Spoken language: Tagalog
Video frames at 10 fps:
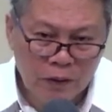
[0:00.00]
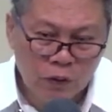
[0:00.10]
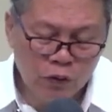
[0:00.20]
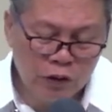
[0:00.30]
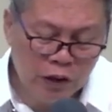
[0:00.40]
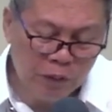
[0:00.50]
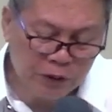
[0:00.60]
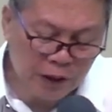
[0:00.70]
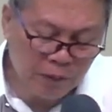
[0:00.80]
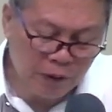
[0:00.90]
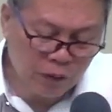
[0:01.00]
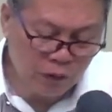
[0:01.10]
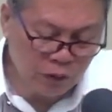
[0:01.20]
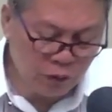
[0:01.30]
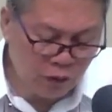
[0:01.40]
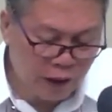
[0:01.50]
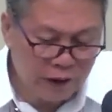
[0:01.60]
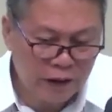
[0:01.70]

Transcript: Kung hindi po tayo mag-control, lahat